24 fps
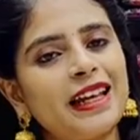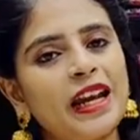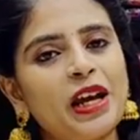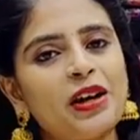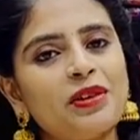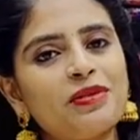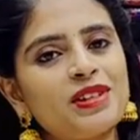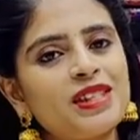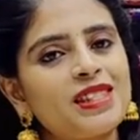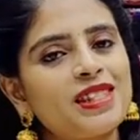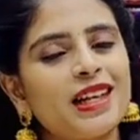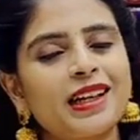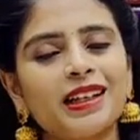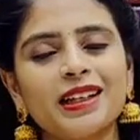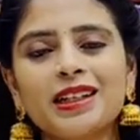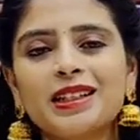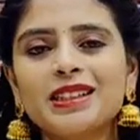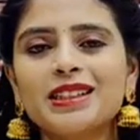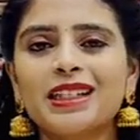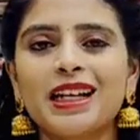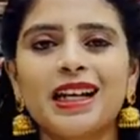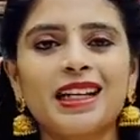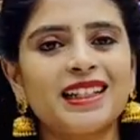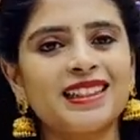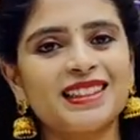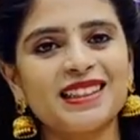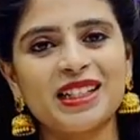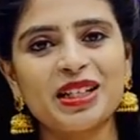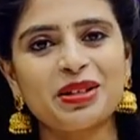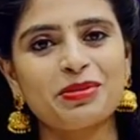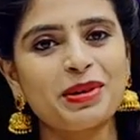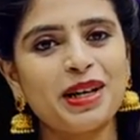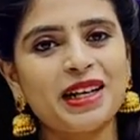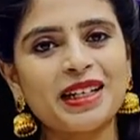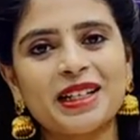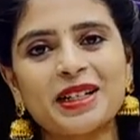డే ఈవెంట్స్ అయినా చాలా
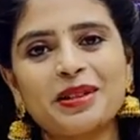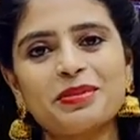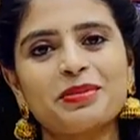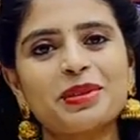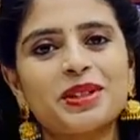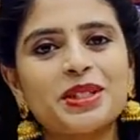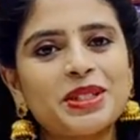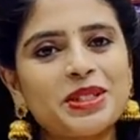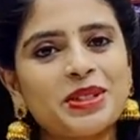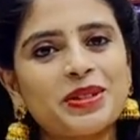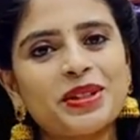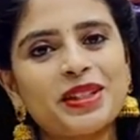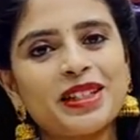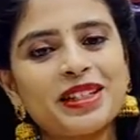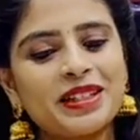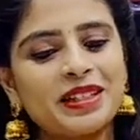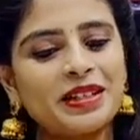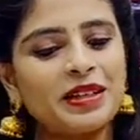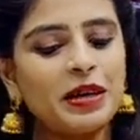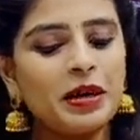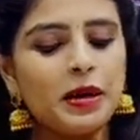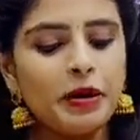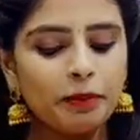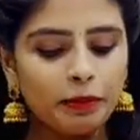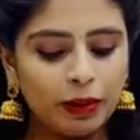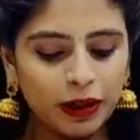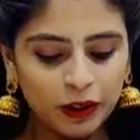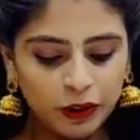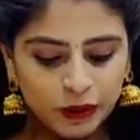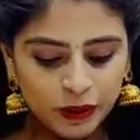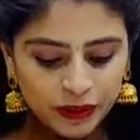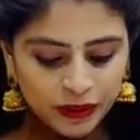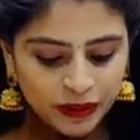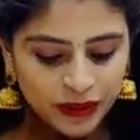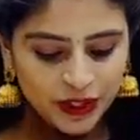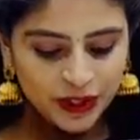చాలా బాగా కనబడుతుంది
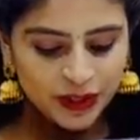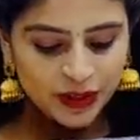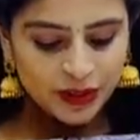పళ్ళు కూడా